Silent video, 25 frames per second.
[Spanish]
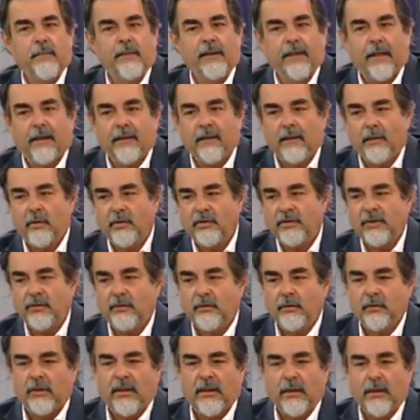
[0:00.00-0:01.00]
Mira, en,
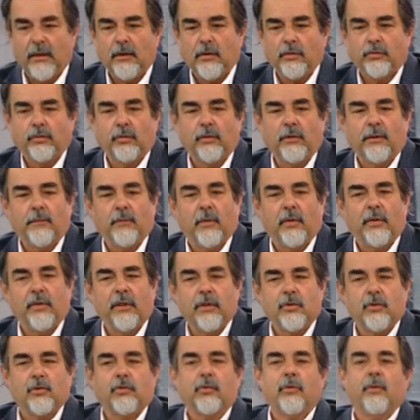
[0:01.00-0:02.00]
en estos últimos
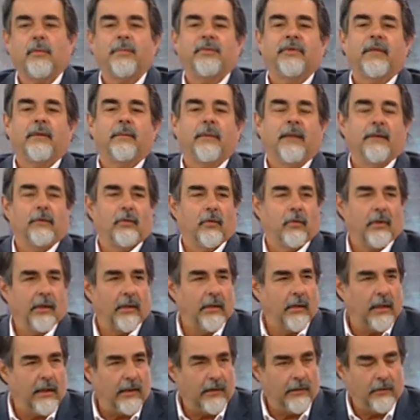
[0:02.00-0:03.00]
días yo estoy observando
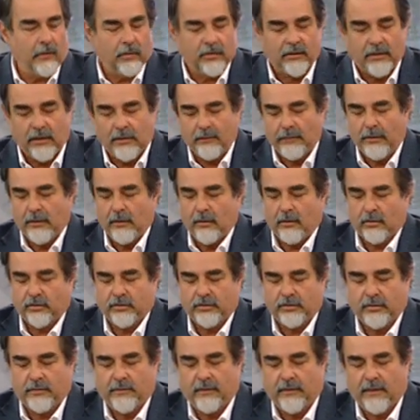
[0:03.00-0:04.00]
que en los
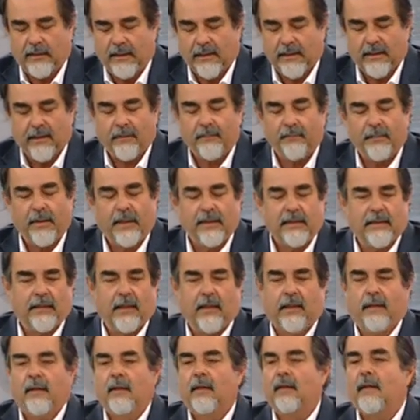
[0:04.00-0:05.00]
términos de la
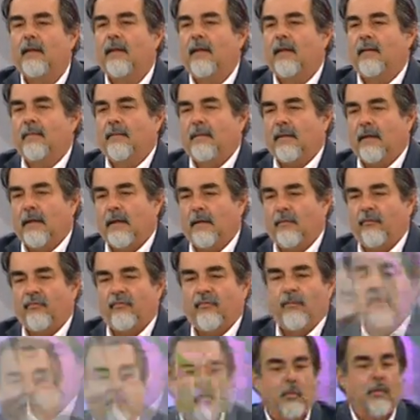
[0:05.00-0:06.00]
campaña, en
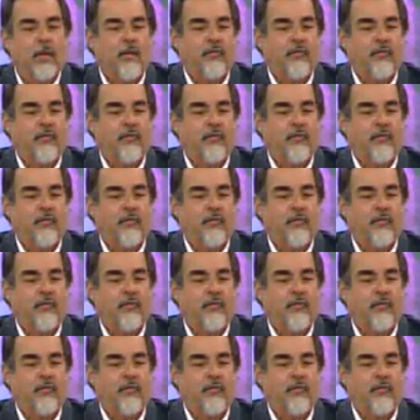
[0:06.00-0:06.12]
una